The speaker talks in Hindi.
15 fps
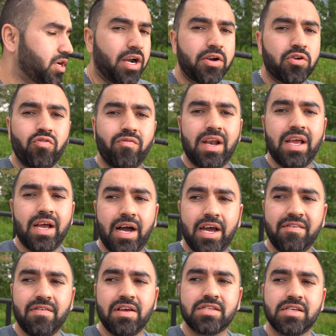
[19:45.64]
ट्रांटो वाले
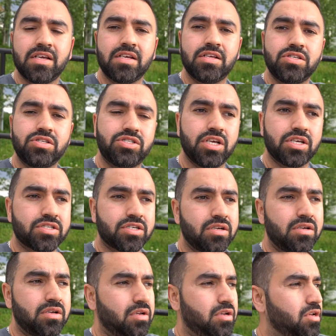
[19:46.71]
हाईवे से जस्ट
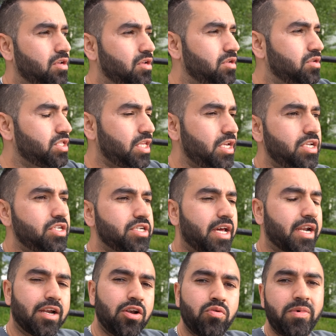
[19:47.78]
तीन
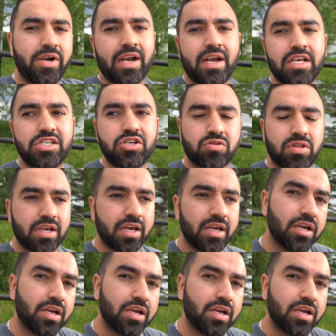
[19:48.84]
चार किलोमीटर नीचे उतर के